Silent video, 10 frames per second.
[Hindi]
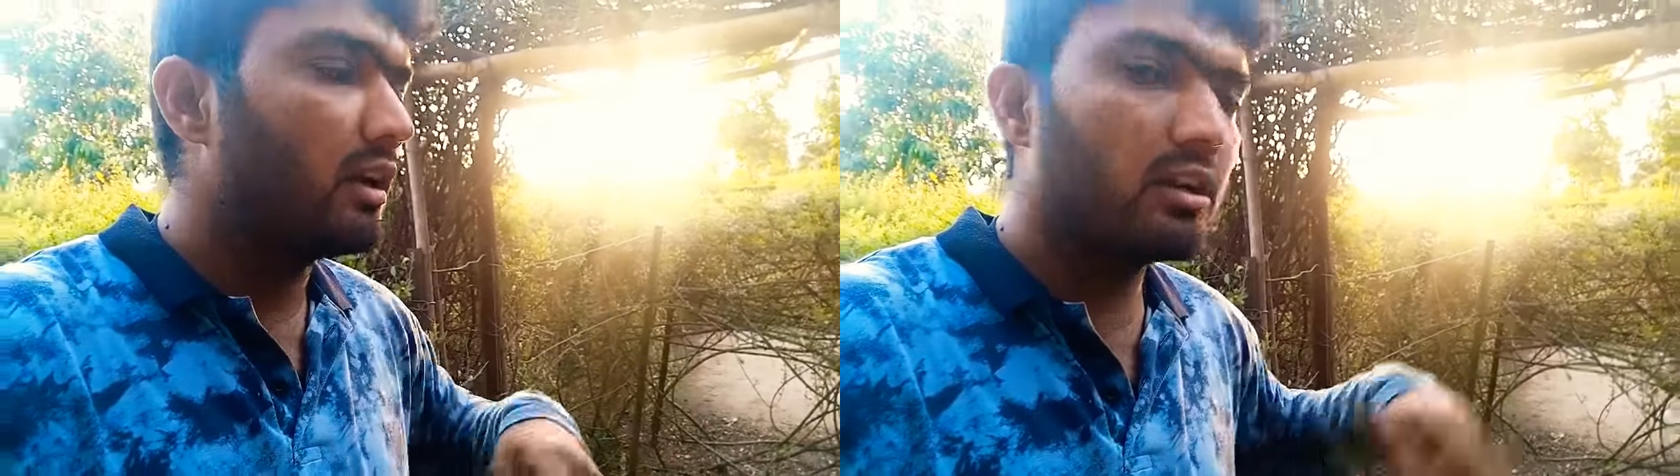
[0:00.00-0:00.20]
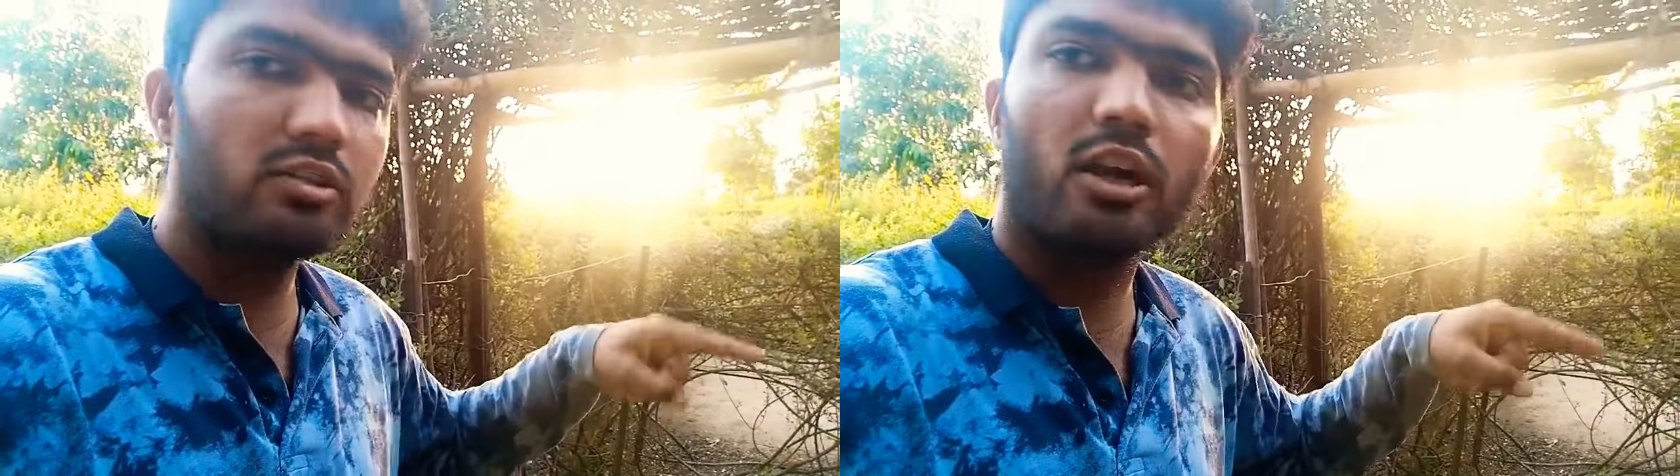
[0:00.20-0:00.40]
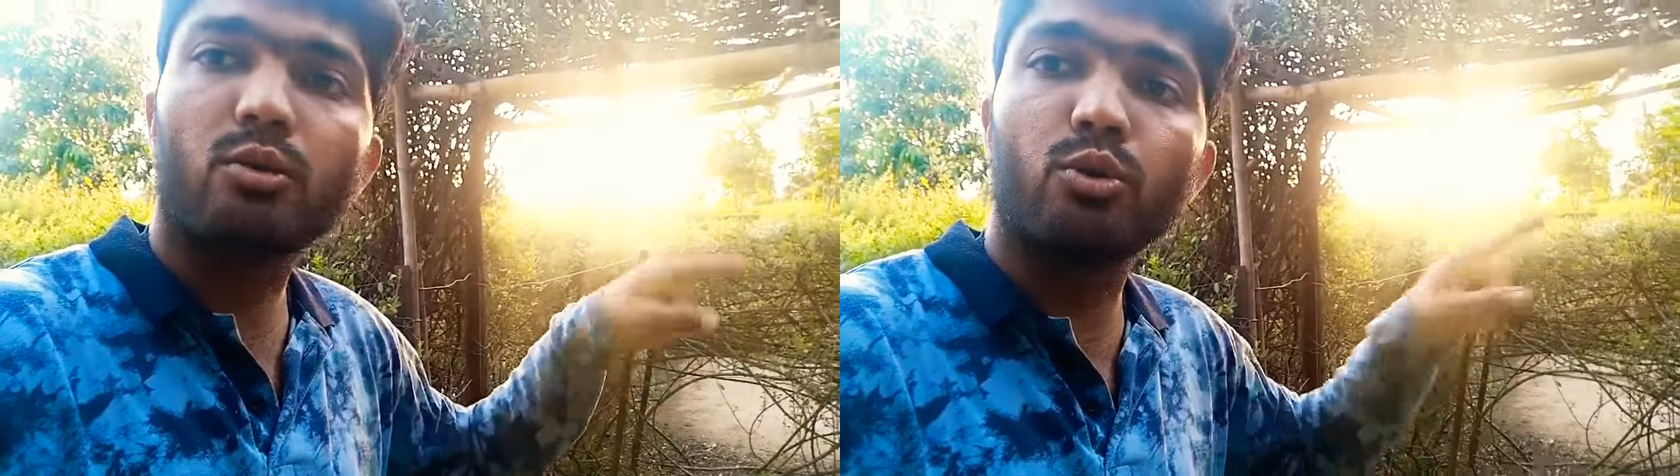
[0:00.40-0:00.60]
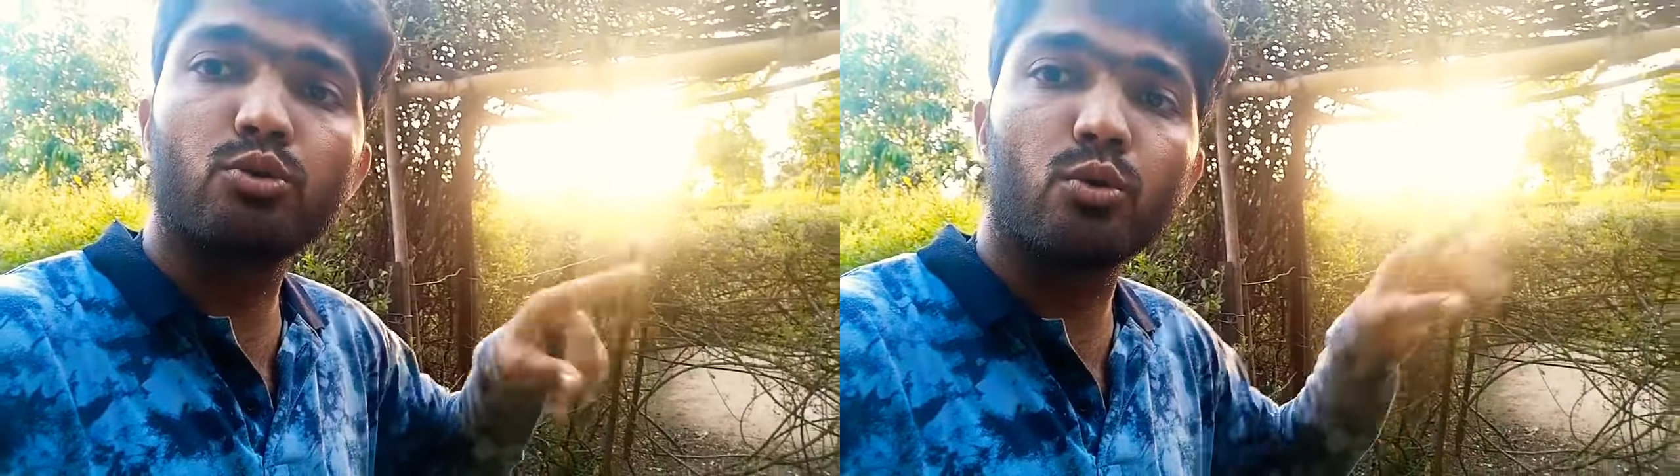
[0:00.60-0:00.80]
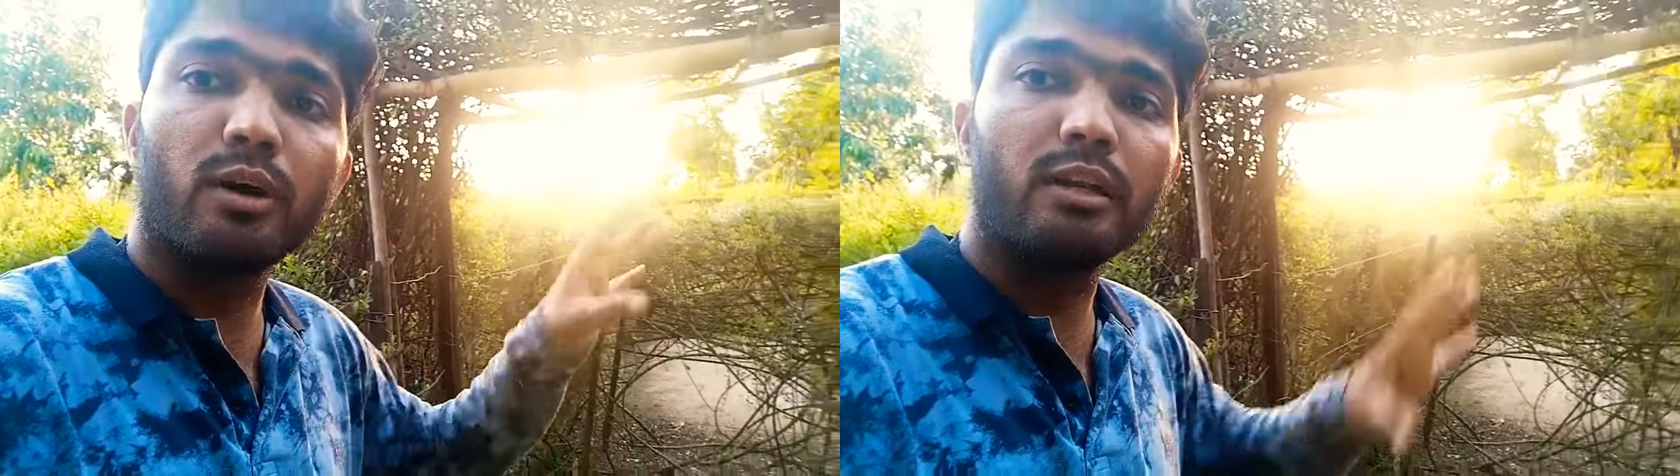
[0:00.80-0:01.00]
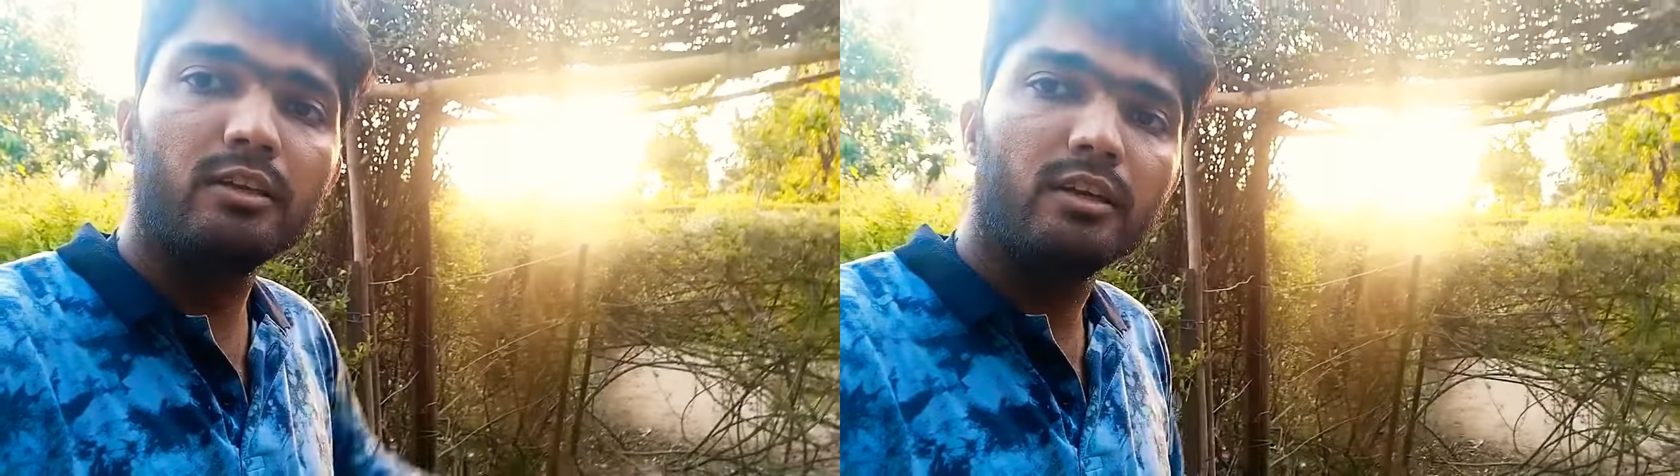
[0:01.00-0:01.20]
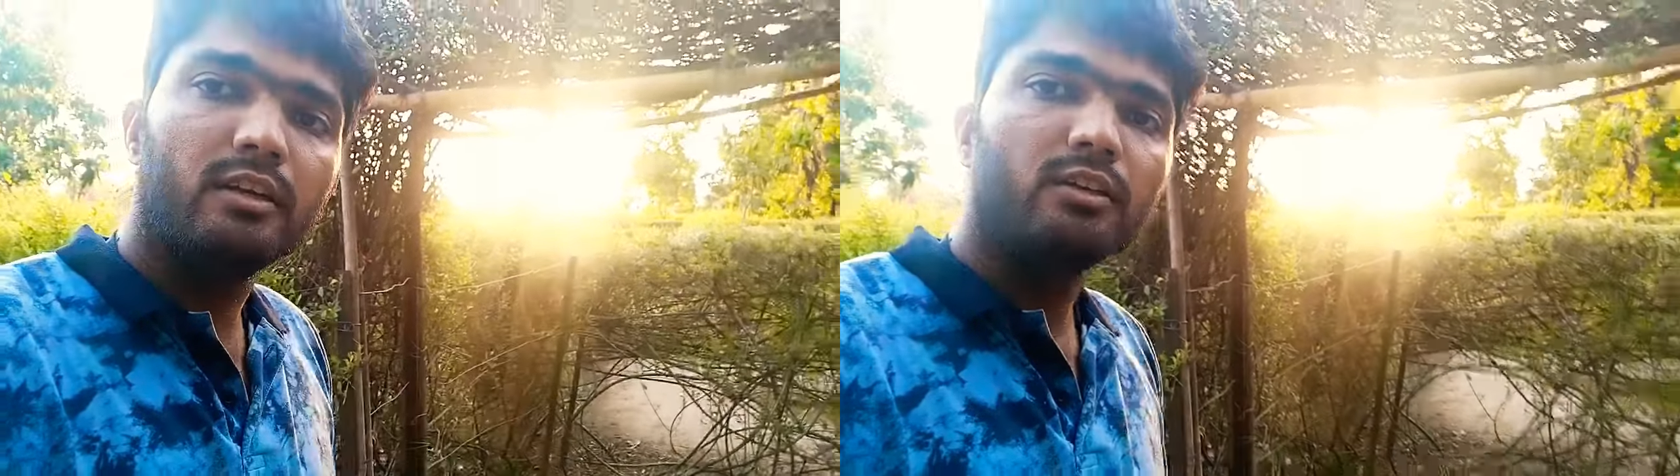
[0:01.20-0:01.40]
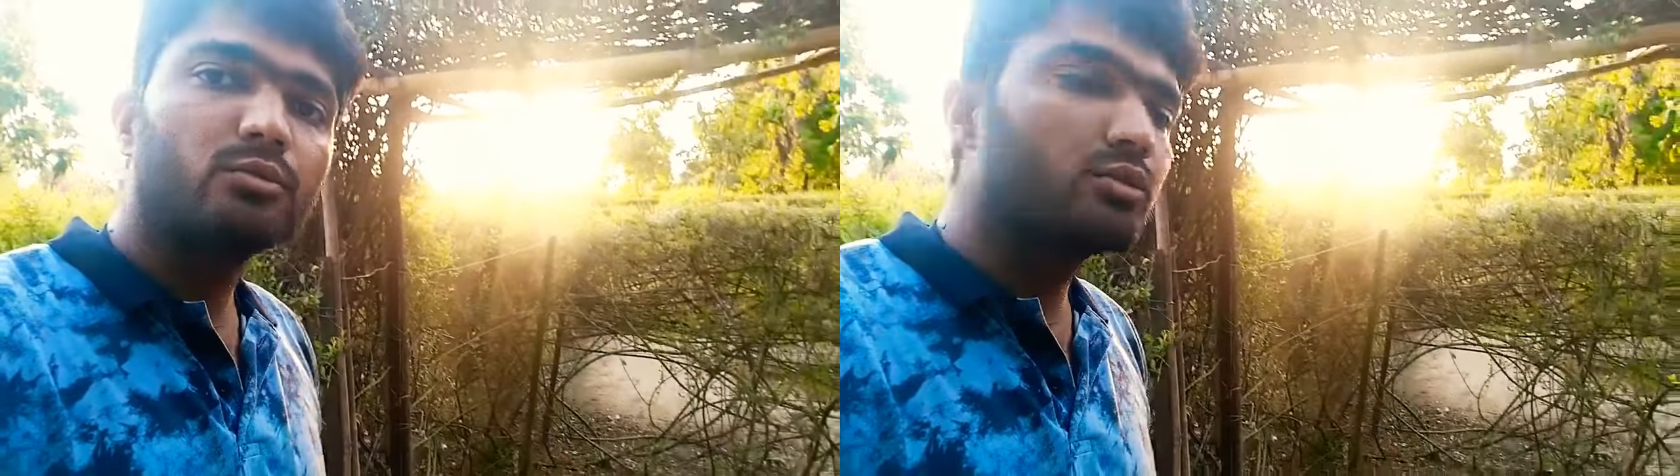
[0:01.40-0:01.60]
रास्ता खोजो वाली
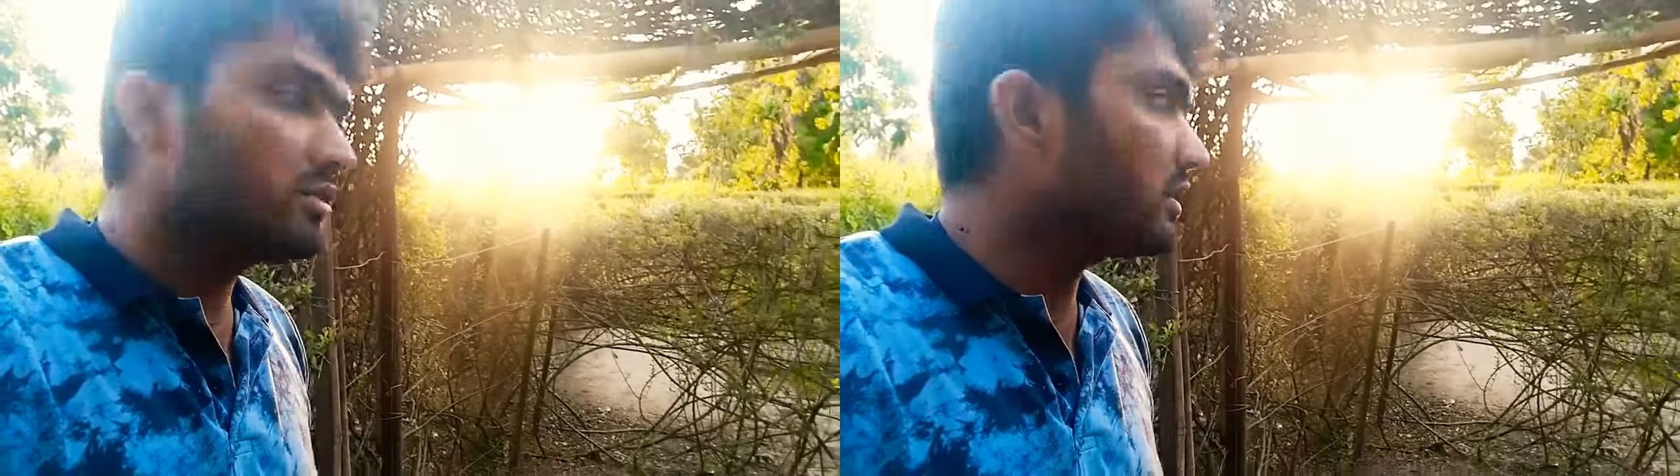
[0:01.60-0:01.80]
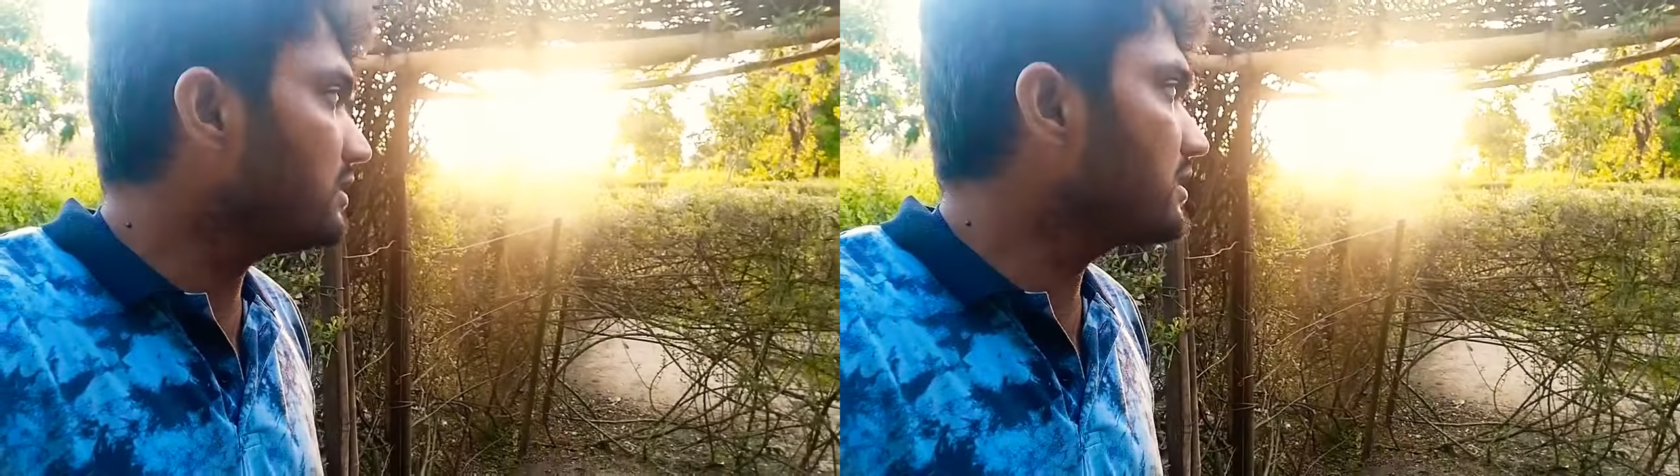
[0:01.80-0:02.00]
कुछ इस तरह